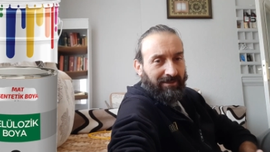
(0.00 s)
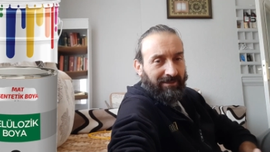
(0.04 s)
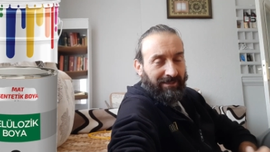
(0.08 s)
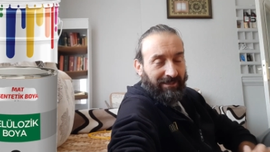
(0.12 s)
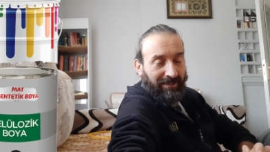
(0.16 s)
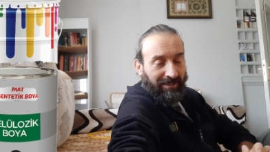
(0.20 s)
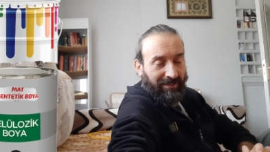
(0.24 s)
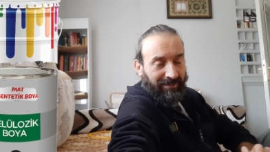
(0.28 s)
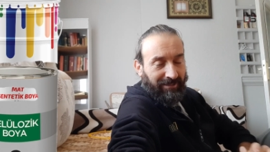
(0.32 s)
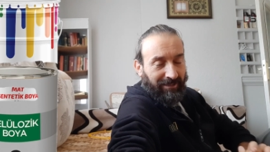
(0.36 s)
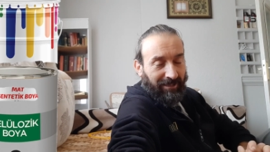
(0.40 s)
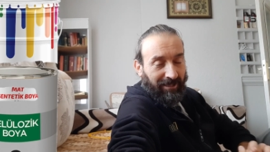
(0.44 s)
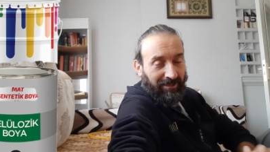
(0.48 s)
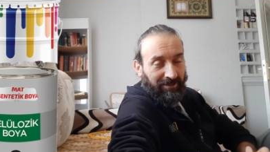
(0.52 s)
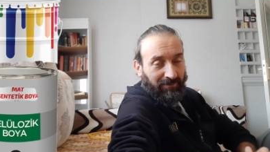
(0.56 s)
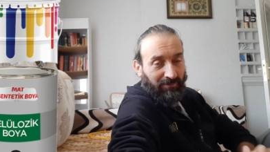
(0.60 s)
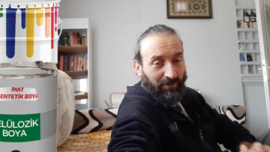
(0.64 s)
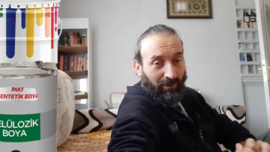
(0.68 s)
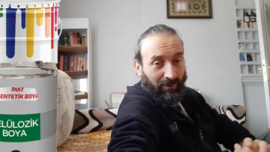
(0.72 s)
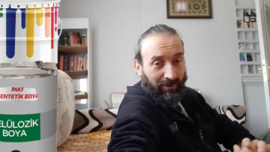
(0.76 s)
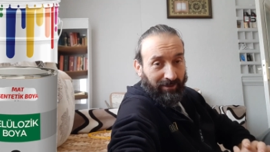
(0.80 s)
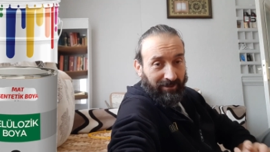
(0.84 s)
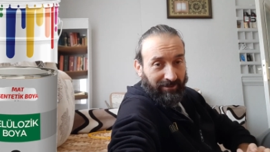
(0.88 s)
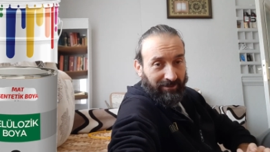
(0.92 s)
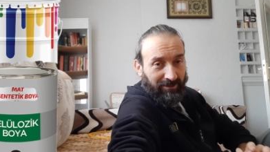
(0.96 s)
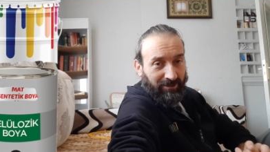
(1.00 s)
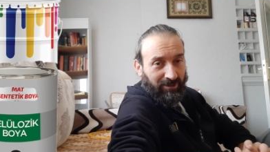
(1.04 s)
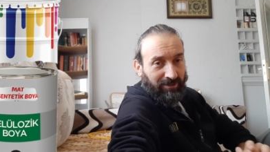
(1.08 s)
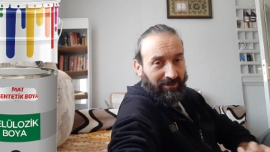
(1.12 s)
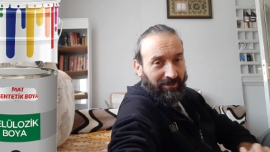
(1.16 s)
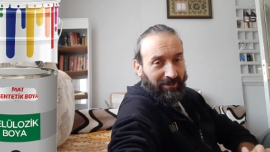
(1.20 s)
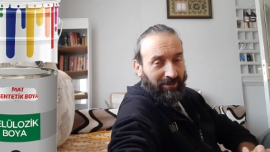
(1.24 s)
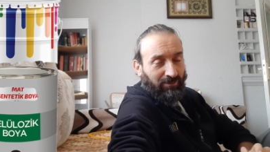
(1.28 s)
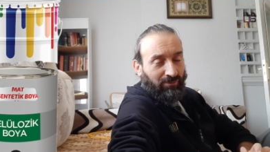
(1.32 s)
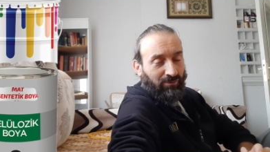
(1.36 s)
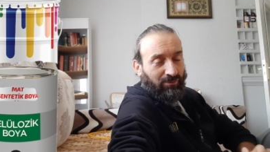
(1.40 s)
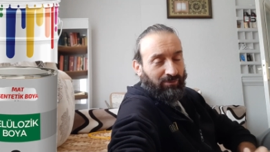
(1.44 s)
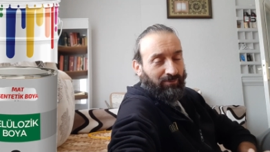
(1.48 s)
Yani yağlı boyaların içinde
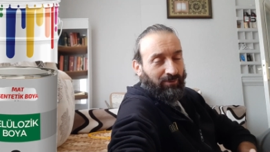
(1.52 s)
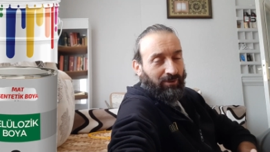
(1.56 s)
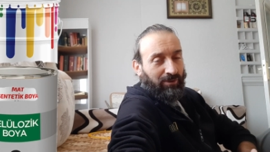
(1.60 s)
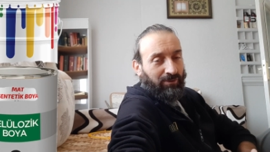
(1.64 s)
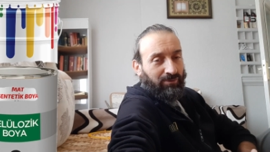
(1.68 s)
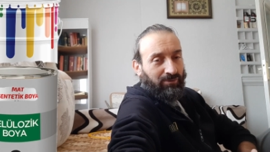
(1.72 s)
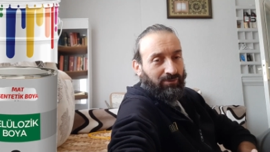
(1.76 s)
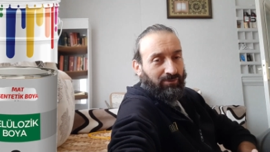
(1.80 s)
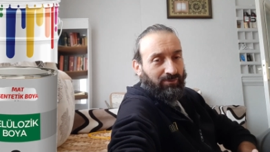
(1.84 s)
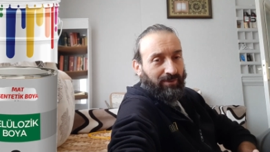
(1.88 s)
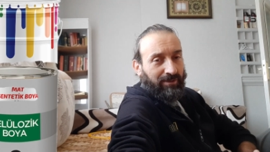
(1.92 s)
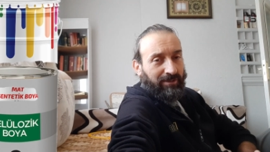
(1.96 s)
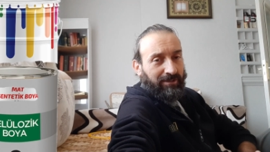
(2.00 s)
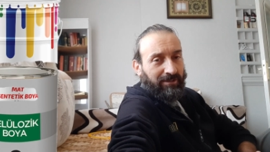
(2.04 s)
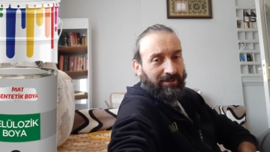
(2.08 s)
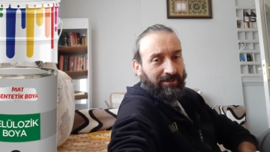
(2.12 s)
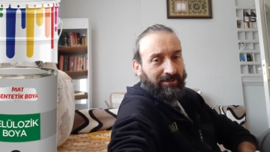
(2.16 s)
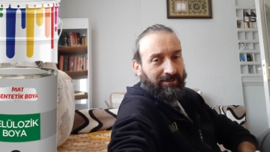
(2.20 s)
iki tür boya türü var.